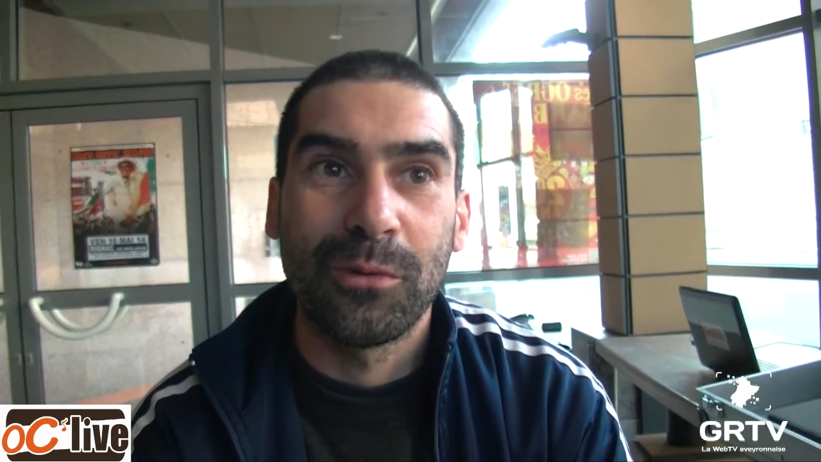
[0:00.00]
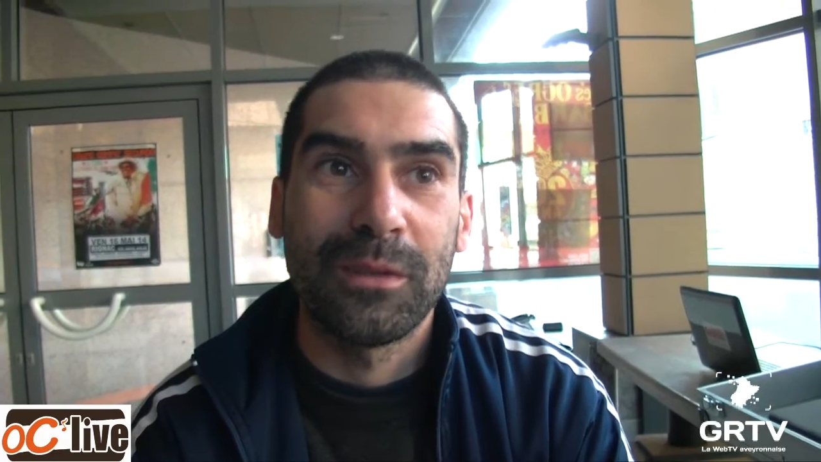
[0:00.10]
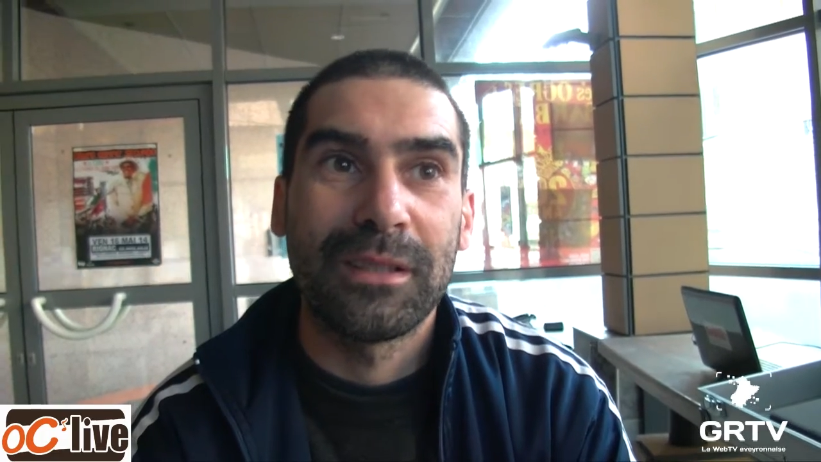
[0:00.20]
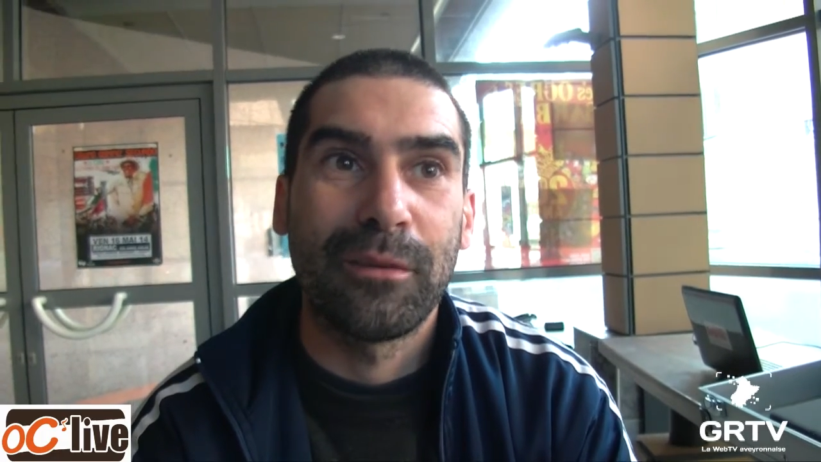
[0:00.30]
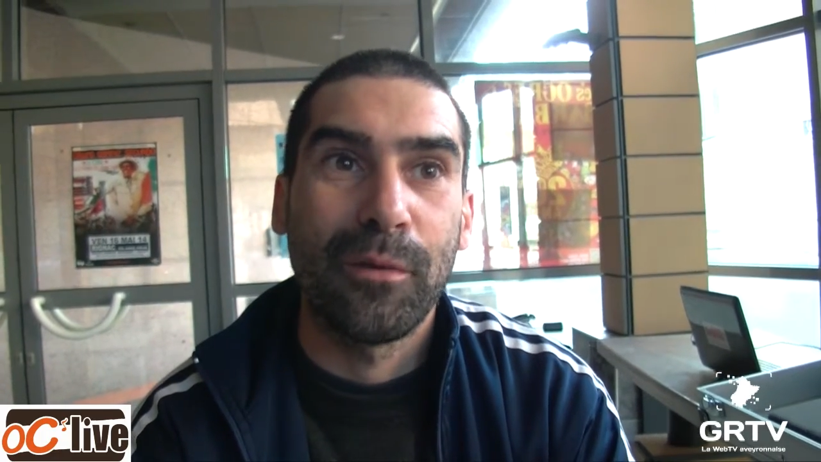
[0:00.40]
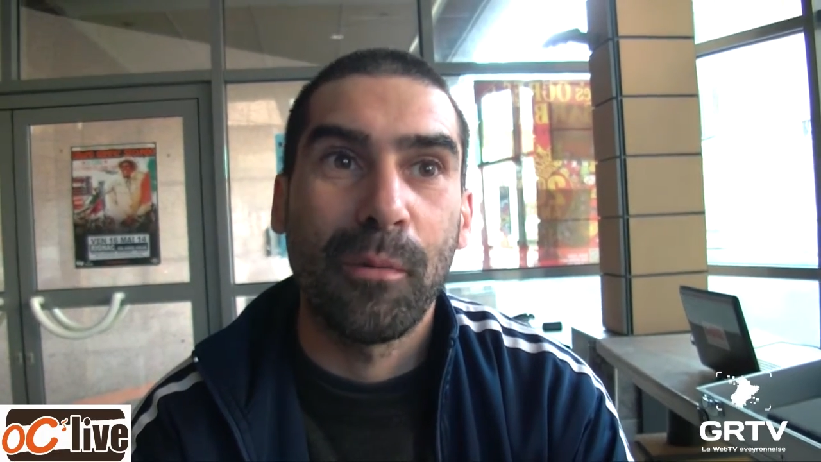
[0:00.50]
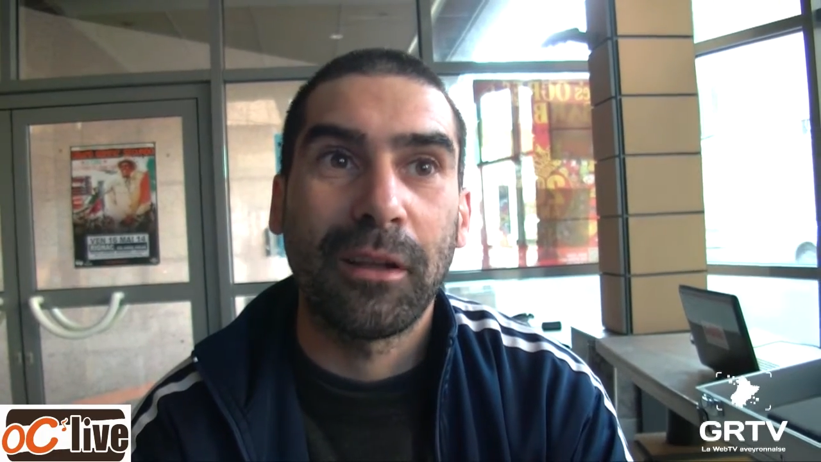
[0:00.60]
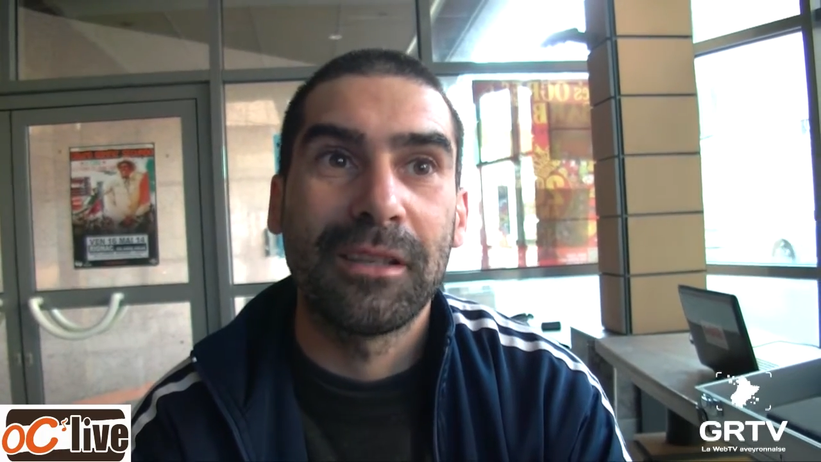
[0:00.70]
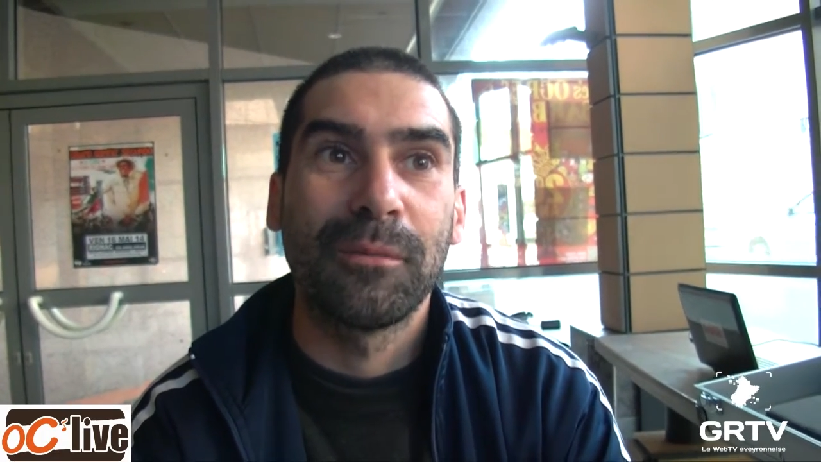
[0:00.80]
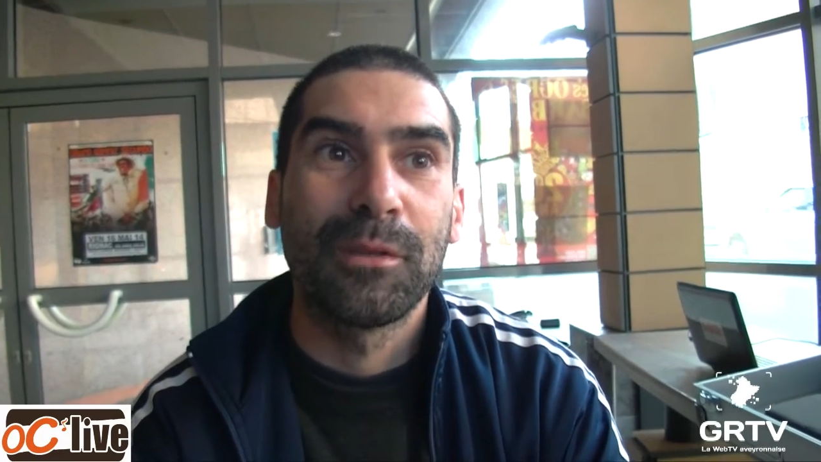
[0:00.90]
ça fait
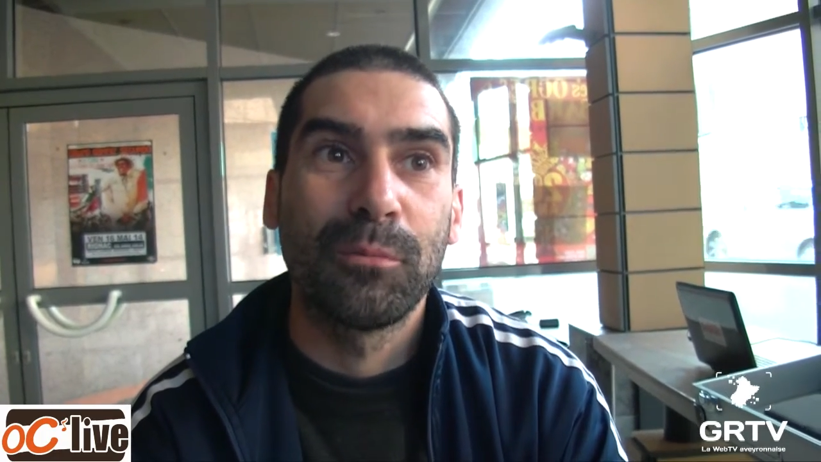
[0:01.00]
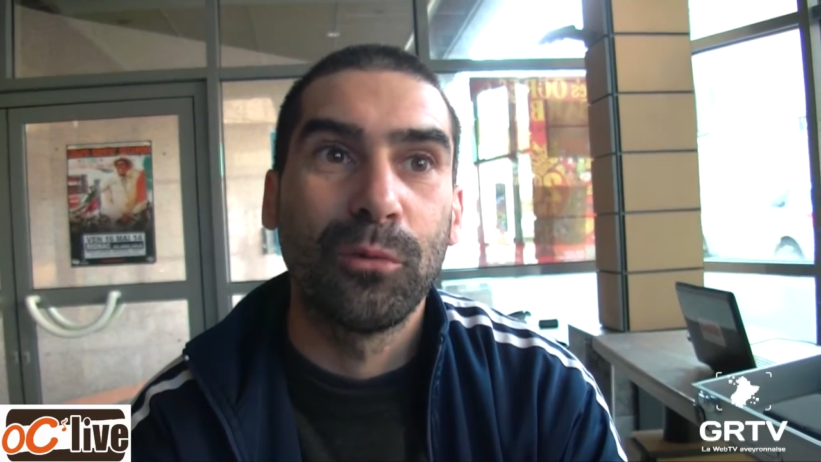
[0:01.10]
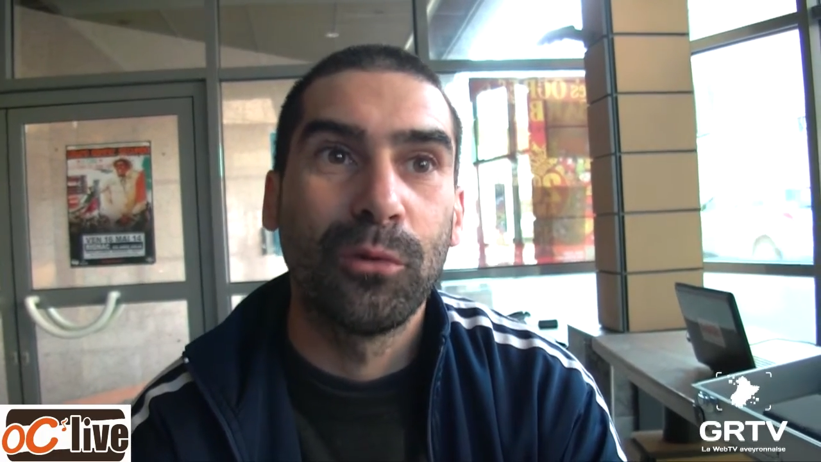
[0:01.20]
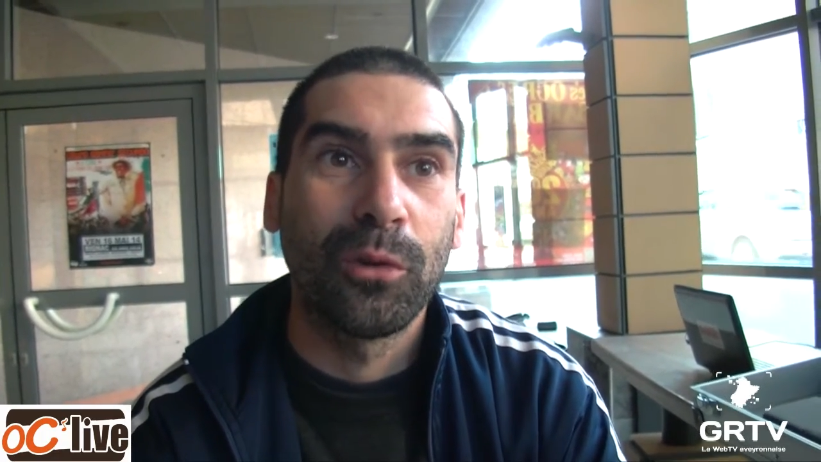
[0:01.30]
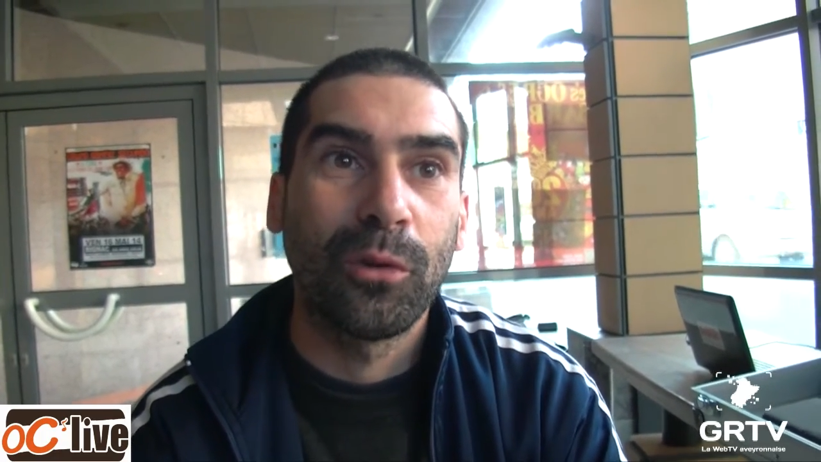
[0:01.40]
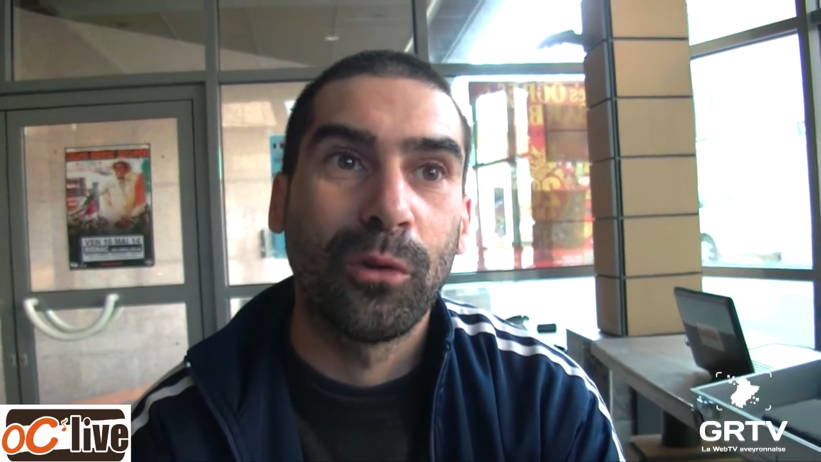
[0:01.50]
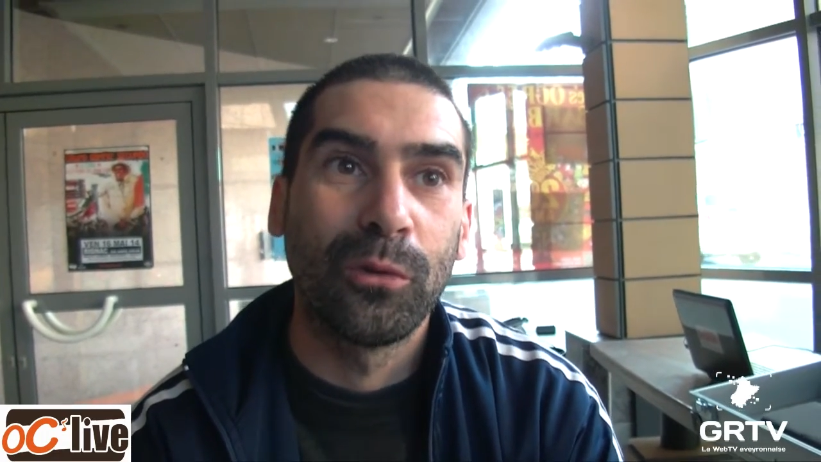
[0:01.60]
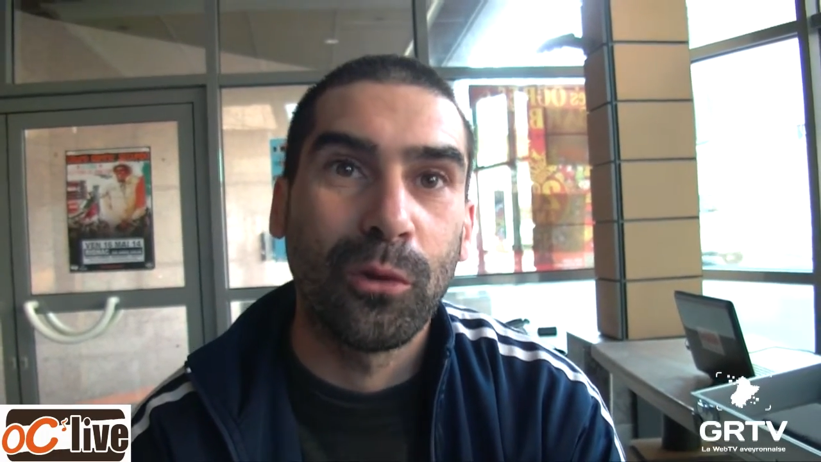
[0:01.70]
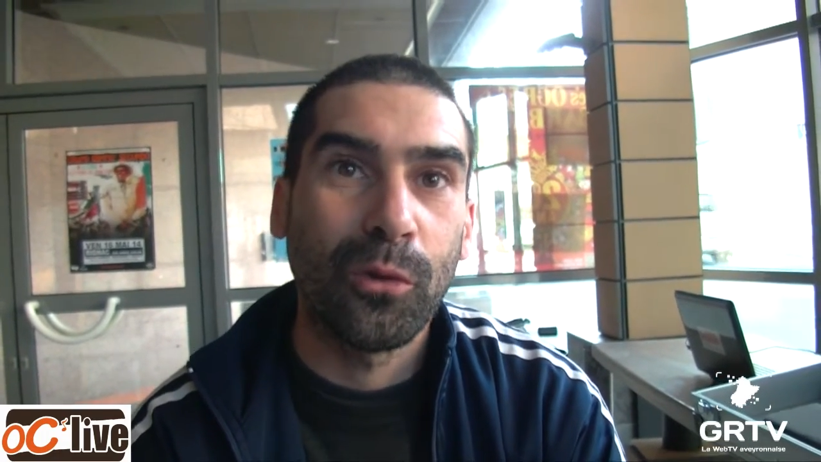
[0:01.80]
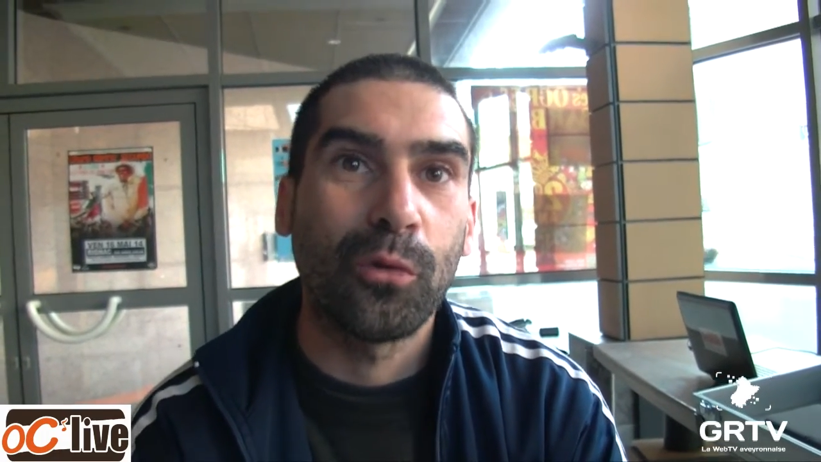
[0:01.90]
partie un petit peu de notre,
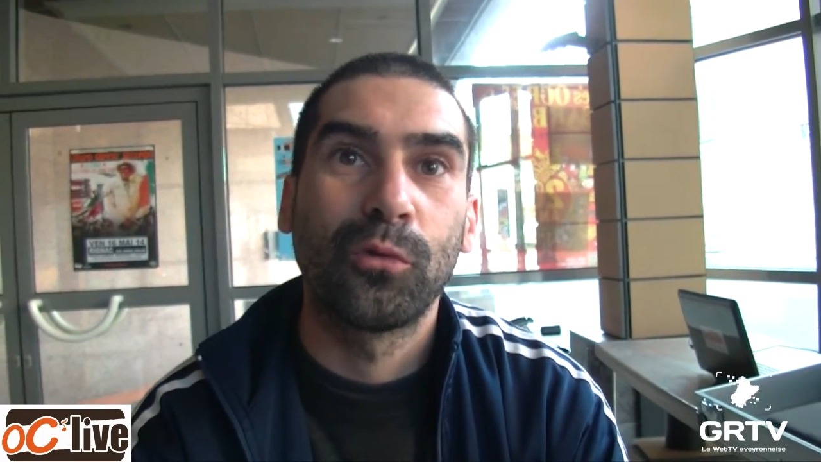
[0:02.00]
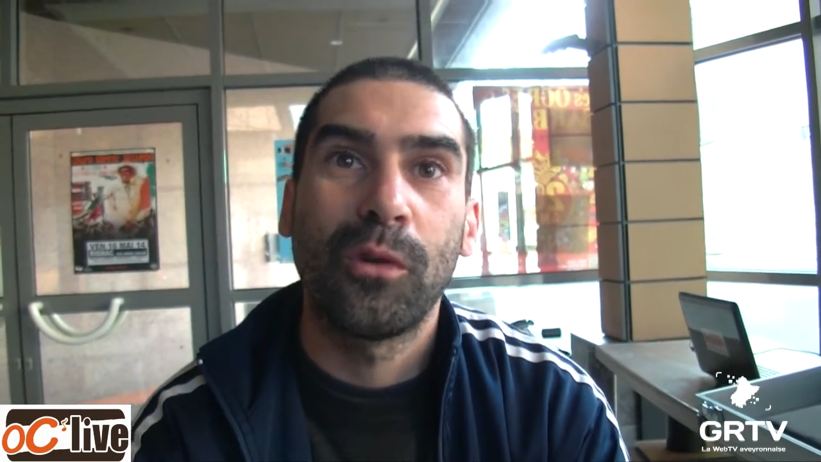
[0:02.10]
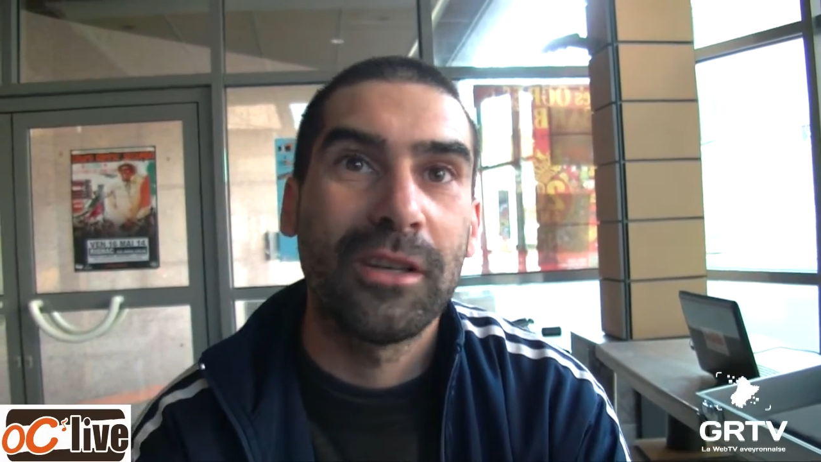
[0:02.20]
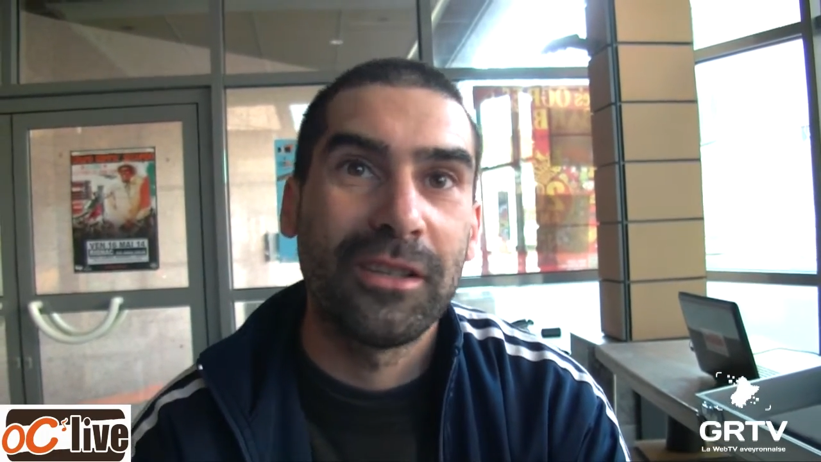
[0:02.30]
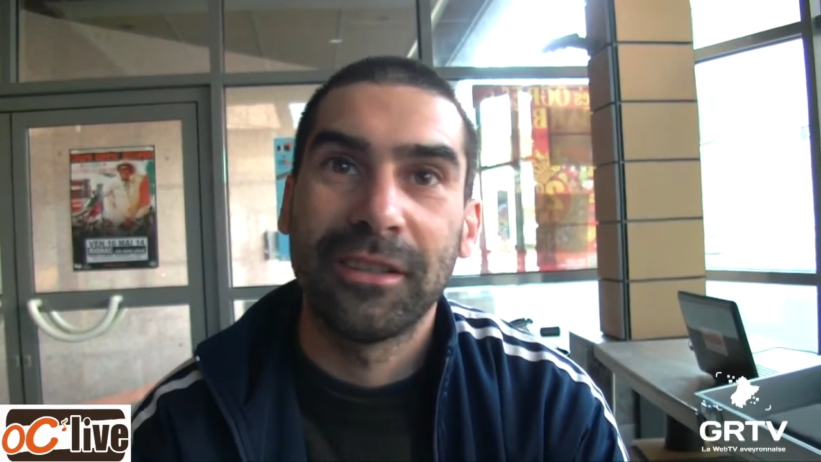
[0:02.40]
notre entourage,